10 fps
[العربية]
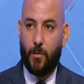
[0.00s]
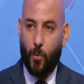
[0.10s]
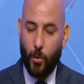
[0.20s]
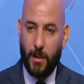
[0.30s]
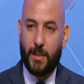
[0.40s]

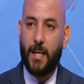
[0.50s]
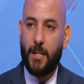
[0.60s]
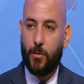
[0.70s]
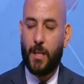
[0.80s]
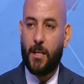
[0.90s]
وقلنا
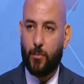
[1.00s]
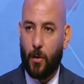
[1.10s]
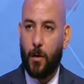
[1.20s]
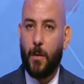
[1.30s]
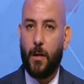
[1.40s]
تاني وتالت
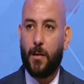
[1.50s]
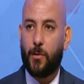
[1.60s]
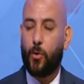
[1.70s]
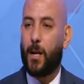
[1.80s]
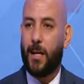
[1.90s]
ورابع
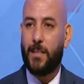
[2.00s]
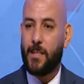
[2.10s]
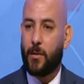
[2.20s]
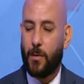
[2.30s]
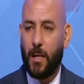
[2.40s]
الكره
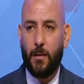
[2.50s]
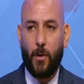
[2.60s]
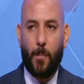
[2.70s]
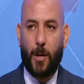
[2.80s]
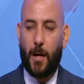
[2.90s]
الحديثه كلها هو
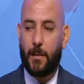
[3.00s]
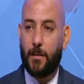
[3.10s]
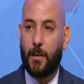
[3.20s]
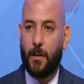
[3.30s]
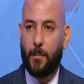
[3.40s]
عباره عن
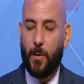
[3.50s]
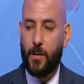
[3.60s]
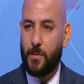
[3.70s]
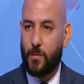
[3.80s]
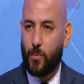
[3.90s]

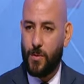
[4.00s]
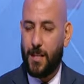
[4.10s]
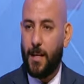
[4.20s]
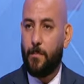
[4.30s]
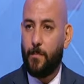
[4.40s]
باص
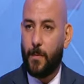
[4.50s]
واستلام